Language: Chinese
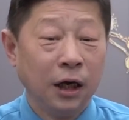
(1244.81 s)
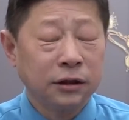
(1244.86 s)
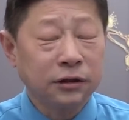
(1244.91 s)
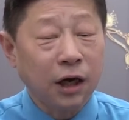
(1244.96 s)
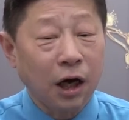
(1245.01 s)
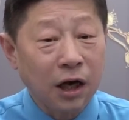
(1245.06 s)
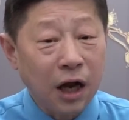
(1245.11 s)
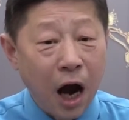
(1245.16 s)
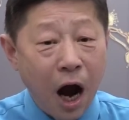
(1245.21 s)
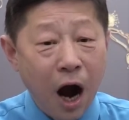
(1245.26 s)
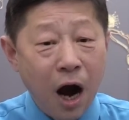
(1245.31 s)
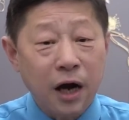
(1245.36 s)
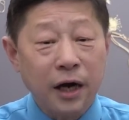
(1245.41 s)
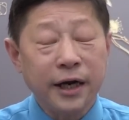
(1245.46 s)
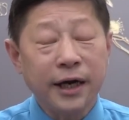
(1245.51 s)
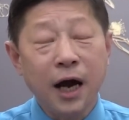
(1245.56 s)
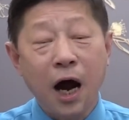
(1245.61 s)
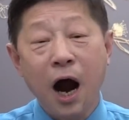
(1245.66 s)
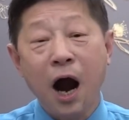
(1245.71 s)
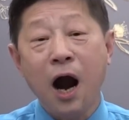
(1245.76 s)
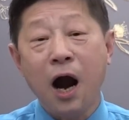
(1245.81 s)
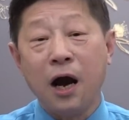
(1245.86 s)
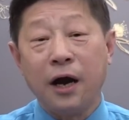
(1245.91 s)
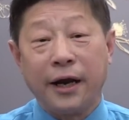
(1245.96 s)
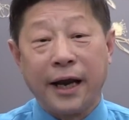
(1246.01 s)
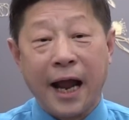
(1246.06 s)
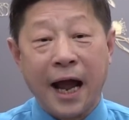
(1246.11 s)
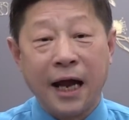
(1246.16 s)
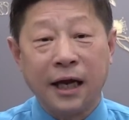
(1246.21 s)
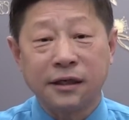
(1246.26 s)
到了二零二二
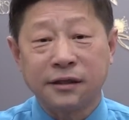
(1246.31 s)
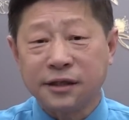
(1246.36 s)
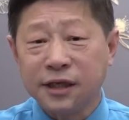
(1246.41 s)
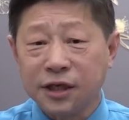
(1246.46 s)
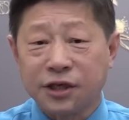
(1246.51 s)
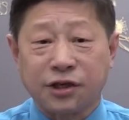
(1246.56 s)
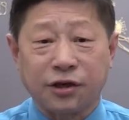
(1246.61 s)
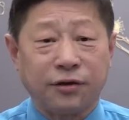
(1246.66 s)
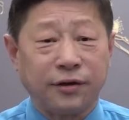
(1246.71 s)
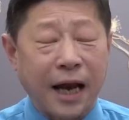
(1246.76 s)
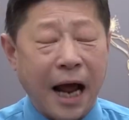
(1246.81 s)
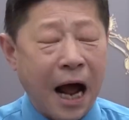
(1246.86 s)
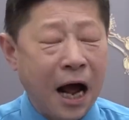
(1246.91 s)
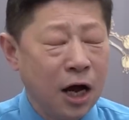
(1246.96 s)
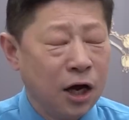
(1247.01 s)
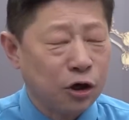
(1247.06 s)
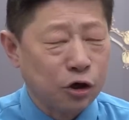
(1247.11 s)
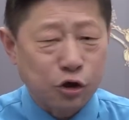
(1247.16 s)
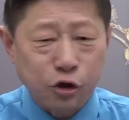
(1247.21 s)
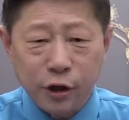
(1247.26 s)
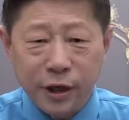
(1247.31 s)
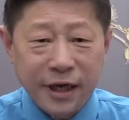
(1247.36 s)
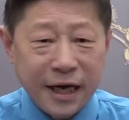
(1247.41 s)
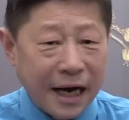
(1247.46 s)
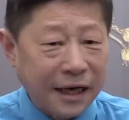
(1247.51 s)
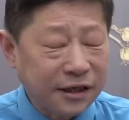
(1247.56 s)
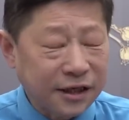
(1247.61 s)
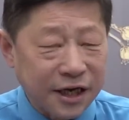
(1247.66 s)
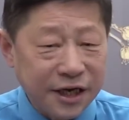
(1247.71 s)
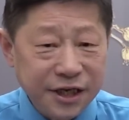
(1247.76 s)
年，这时候呢，虽
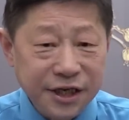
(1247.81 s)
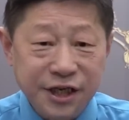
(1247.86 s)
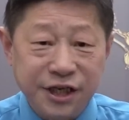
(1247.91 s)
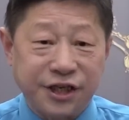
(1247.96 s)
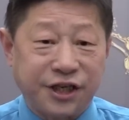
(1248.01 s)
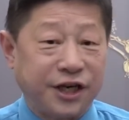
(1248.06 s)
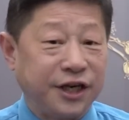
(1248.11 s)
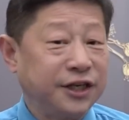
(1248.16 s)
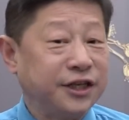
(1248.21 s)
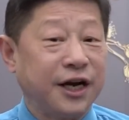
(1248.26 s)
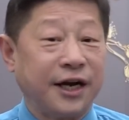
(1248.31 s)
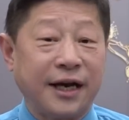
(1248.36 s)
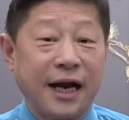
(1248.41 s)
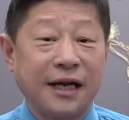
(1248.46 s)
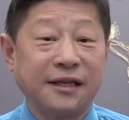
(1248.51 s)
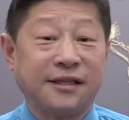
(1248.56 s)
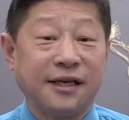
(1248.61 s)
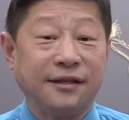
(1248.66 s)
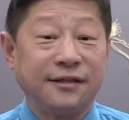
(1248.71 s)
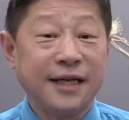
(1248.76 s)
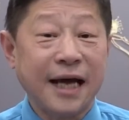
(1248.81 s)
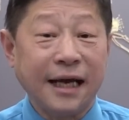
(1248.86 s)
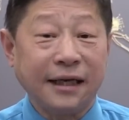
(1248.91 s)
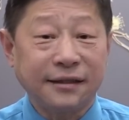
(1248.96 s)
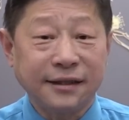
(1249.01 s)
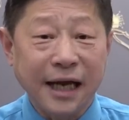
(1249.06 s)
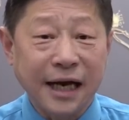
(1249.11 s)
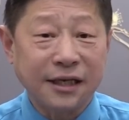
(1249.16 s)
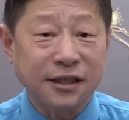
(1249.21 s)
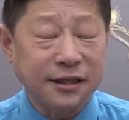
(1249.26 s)
然这个疫情仍然存
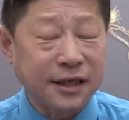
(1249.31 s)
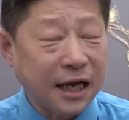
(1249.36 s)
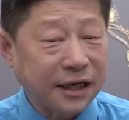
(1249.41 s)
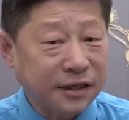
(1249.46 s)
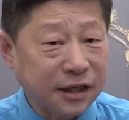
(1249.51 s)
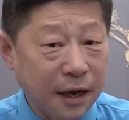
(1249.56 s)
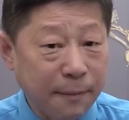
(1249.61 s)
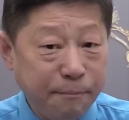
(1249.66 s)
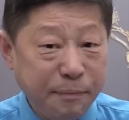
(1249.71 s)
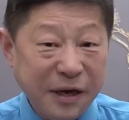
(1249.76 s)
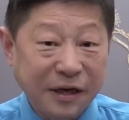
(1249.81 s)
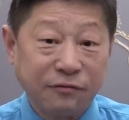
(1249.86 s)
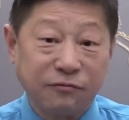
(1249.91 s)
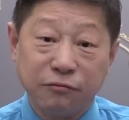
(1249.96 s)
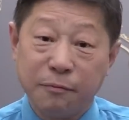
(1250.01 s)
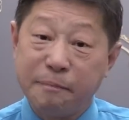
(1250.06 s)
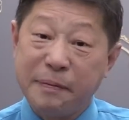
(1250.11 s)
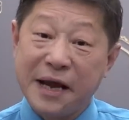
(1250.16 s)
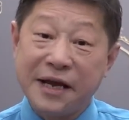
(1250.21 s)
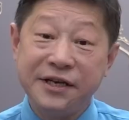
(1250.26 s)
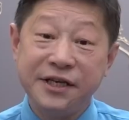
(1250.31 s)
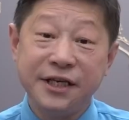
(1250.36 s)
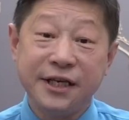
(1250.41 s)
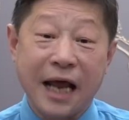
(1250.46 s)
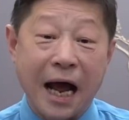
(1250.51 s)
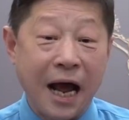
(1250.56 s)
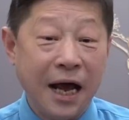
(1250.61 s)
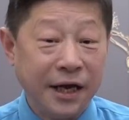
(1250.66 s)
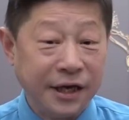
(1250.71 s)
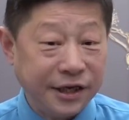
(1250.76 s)
在，但是呢，这个病毒变异
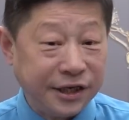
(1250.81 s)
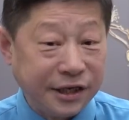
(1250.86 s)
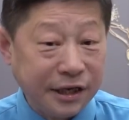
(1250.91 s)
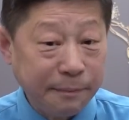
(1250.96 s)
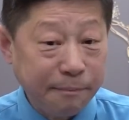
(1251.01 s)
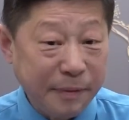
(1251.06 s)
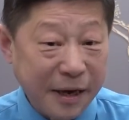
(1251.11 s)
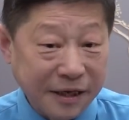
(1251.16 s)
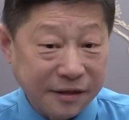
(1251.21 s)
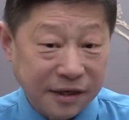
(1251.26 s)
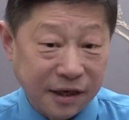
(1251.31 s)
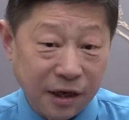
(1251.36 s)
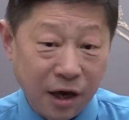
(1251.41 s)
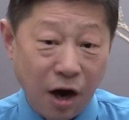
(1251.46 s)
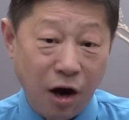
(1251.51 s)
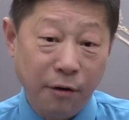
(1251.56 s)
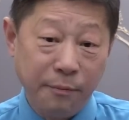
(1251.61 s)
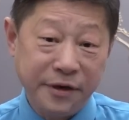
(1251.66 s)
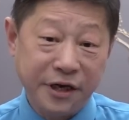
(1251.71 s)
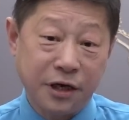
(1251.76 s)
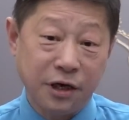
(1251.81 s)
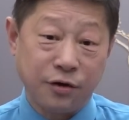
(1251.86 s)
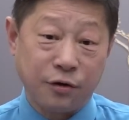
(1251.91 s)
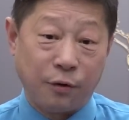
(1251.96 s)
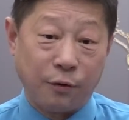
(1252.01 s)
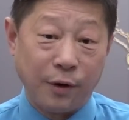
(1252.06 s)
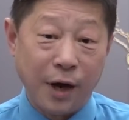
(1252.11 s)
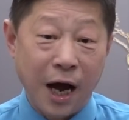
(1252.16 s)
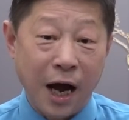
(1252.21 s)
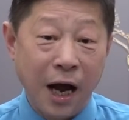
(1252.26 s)
呢，已经变成了奥密克
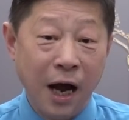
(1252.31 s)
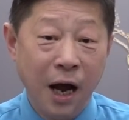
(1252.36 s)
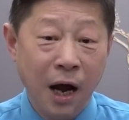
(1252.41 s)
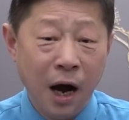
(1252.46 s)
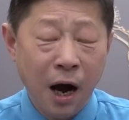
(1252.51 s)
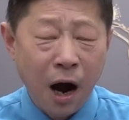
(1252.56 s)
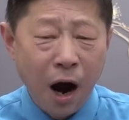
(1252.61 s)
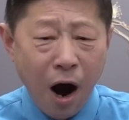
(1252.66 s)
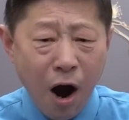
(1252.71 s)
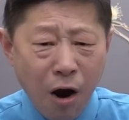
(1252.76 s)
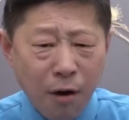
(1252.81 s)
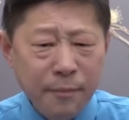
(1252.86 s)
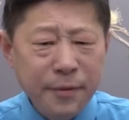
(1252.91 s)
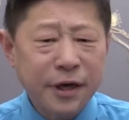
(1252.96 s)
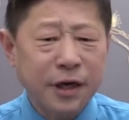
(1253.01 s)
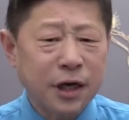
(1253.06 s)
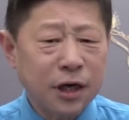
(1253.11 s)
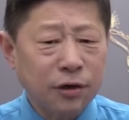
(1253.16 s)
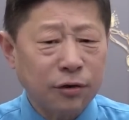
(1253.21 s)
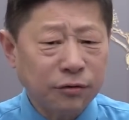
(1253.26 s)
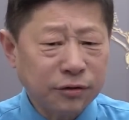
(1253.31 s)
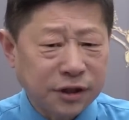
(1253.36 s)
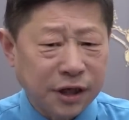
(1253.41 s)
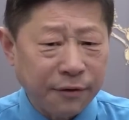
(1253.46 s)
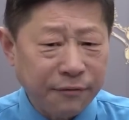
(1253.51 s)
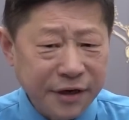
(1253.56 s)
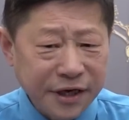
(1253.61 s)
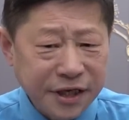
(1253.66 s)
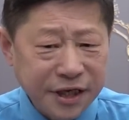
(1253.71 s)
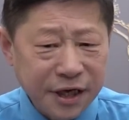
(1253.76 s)
戎了。奥密克戎
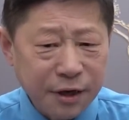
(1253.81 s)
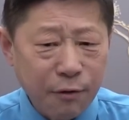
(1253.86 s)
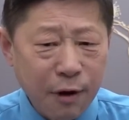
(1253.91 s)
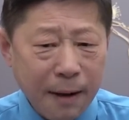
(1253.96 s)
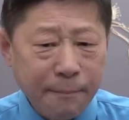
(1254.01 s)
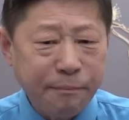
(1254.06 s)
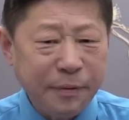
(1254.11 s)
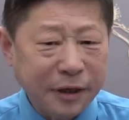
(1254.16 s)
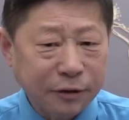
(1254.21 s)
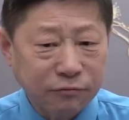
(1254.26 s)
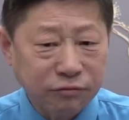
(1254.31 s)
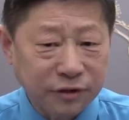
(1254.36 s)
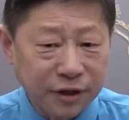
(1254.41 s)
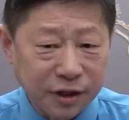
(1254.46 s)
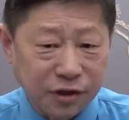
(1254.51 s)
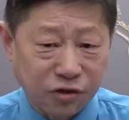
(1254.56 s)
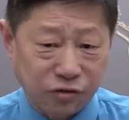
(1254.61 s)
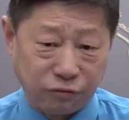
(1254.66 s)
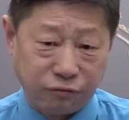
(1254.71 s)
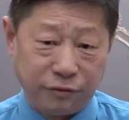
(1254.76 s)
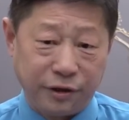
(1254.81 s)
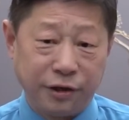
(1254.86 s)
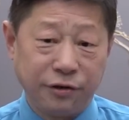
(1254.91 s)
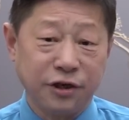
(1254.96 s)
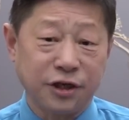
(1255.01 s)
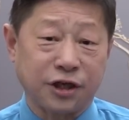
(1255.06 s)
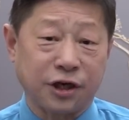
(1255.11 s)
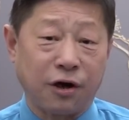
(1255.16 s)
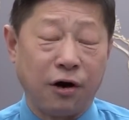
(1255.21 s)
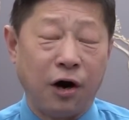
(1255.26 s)
成为新冠病毒的主流
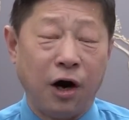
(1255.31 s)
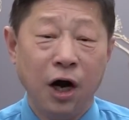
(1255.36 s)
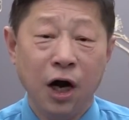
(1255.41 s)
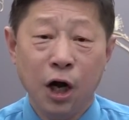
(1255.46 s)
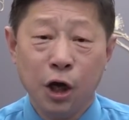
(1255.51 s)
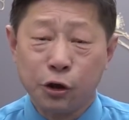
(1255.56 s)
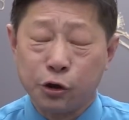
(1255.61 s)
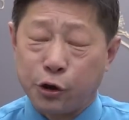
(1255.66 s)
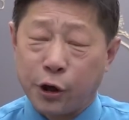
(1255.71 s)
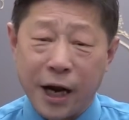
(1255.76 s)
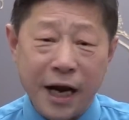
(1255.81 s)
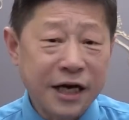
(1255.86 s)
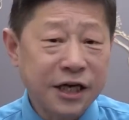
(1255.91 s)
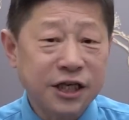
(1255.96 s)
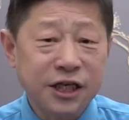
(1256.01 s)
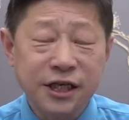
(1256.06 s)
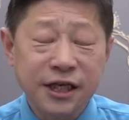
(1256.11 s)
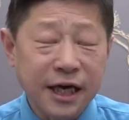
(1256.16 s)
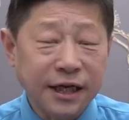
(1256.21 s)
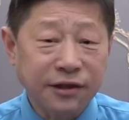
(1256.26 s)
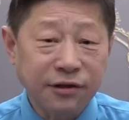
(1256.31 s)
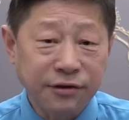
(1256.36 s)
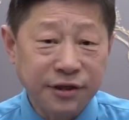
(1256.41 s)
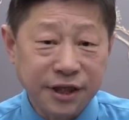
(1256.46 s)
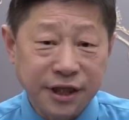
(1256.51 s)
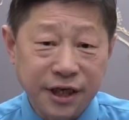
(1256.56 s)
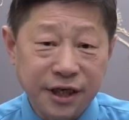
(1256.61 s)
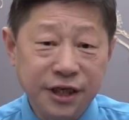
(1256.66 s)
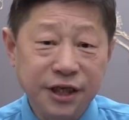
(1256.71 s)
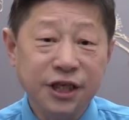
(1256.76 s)
的时候，全世界都已
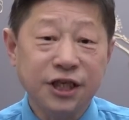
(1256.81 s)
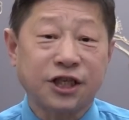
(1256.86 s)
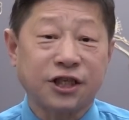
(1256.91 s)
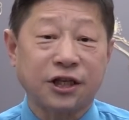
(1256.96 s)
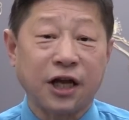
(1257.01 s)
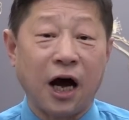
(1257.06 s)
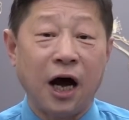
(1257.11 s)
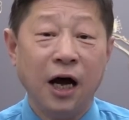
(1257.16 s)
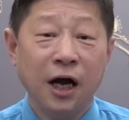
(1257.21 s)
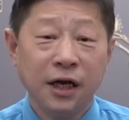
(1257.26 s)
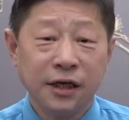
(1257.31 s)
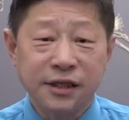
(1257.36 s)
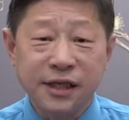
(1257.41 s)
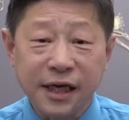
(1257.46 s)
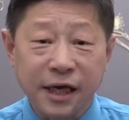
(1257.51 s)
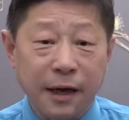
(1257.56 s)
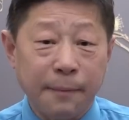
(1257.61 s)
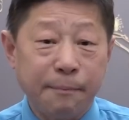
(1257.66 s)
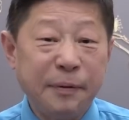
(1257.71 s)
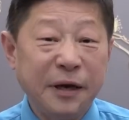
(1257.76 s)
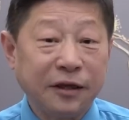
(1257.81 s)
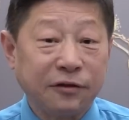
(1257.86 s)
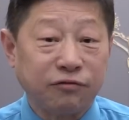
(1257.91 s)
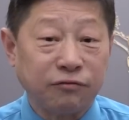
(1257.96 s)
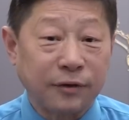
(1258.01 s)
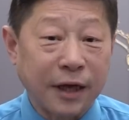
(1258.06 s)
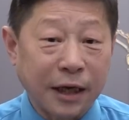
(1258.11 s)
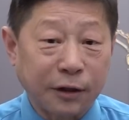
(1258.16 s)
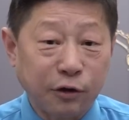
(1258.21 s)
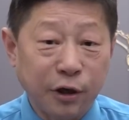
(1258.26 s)
经意识到，这个病
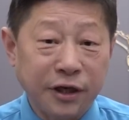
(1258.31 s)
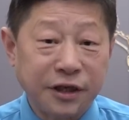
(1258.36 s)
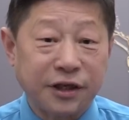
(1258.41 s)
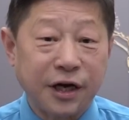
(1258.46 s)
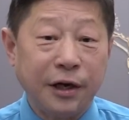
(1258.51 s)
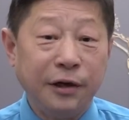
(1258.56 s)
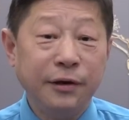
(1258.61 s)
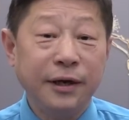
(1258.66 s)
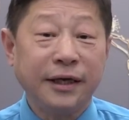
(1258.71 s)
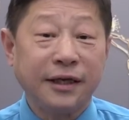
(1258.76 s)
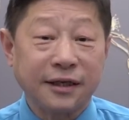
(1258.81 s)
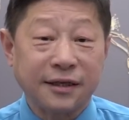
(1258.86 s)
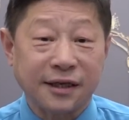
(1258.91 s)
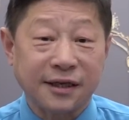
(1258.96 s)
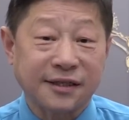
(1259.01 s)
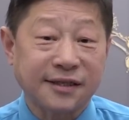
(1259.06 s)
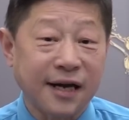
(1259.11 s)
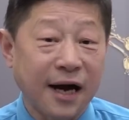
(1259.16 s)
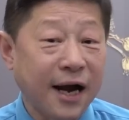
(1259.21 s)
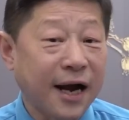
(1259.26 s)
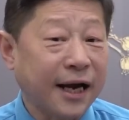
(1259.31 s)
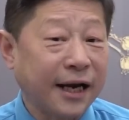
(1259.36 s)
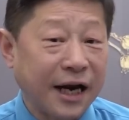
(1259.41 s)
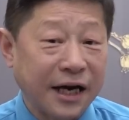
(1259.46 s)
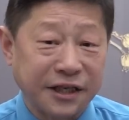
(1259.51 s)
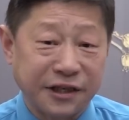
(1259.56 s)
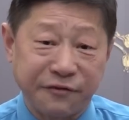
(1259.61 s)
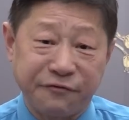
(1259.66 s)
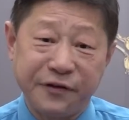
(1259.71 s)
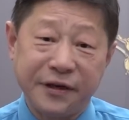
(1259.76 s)
毒呢，对人类的这个伤害
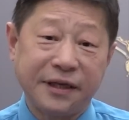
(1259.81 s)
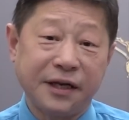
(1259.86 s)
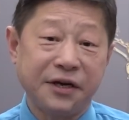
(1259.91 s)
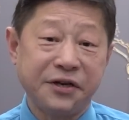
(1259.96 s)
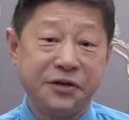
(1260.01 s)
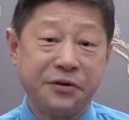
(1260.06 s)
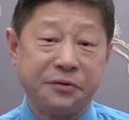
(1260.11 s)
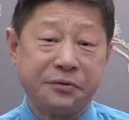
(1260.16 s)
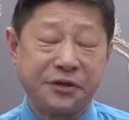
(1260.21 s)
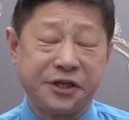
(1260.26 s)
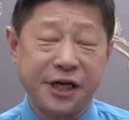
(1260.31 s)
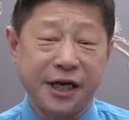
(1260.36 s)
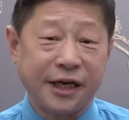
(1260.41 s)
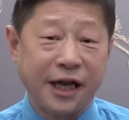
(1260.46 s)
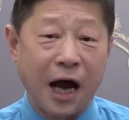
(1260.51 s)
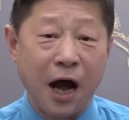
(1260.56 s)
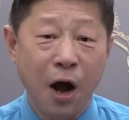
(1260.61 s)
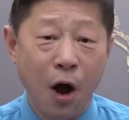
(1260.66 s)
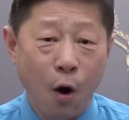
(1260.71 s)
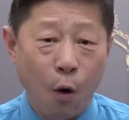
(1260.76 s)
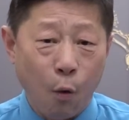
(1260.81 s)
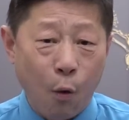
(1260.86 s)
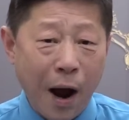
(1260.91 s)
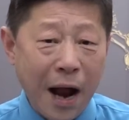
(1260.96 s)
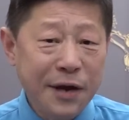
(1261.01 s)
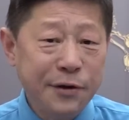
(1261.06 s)
呢是非常有限的，完